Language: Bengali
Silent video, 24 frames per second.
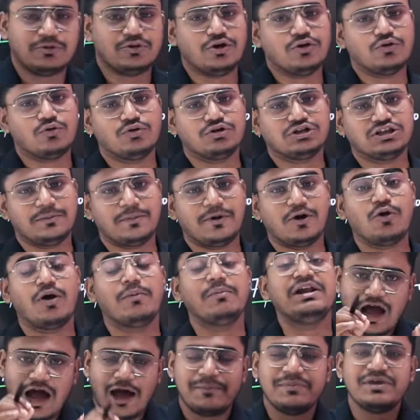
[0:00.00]
আবেদন করতে পারো
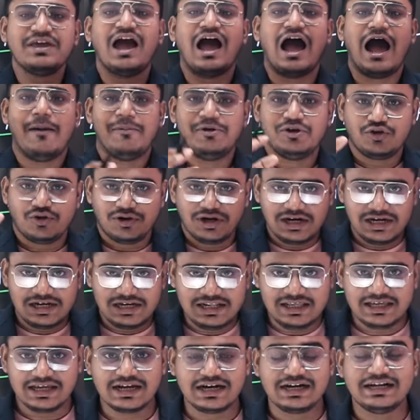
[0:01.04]
আমি আবেদনের
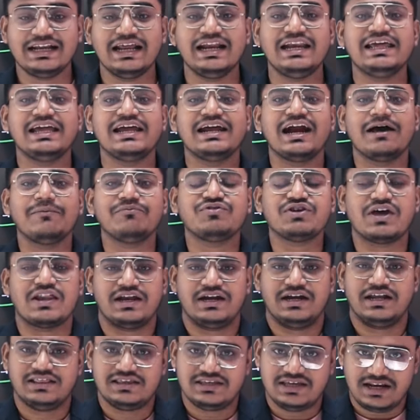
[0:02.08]
লিঙ্ক টেলিগ্রাম
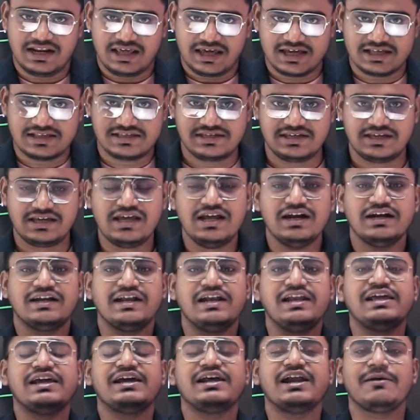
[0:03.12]
চ্যানেলে দিয়ে রেখেছি
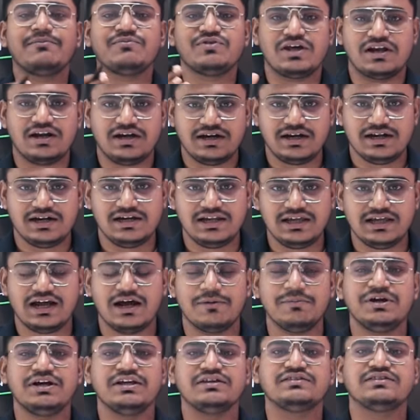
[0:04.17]
টেলিগ্রাম চ্যানেল চ্যানেলের লিঙ্ক
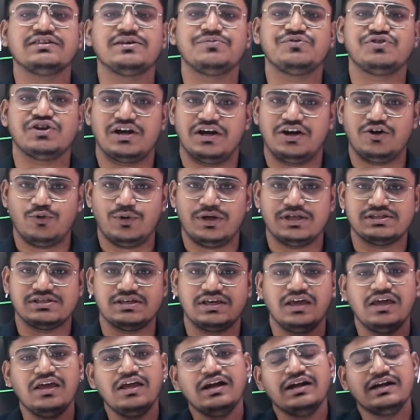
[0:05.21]
আমি ডেসক্রিপশানে
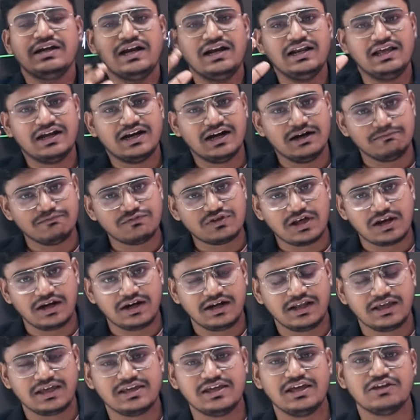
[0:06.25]
রয়েছে টেলিগ্রাম
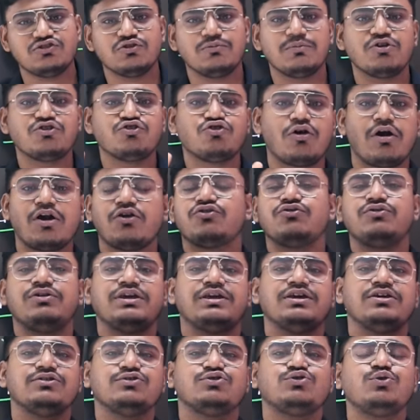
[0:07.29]
চ্যানেলে গিয়ে তোমরা সরাসরি
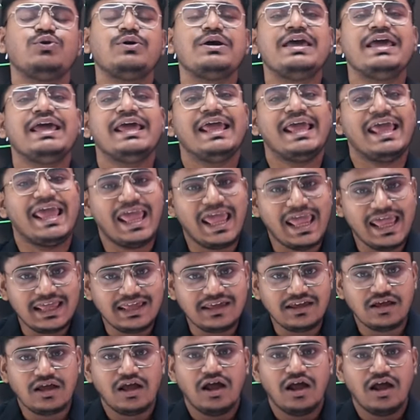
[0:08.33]
কিন্তু এই